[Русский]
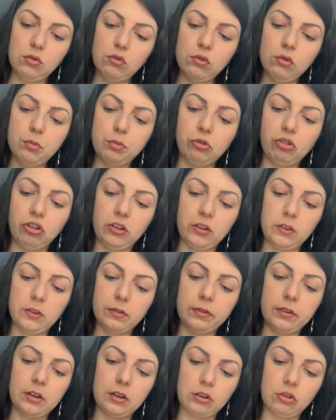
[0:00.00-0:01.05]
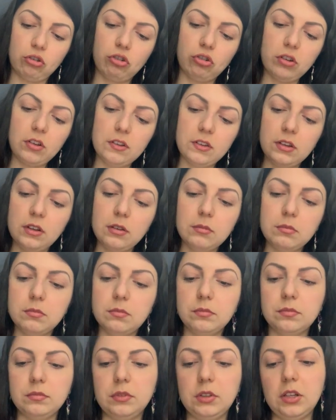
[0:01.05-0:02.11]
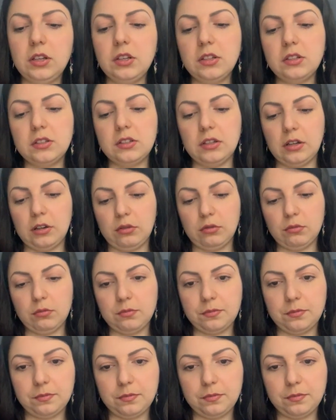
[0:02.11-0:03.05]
Общие сферы жизни – на неделю.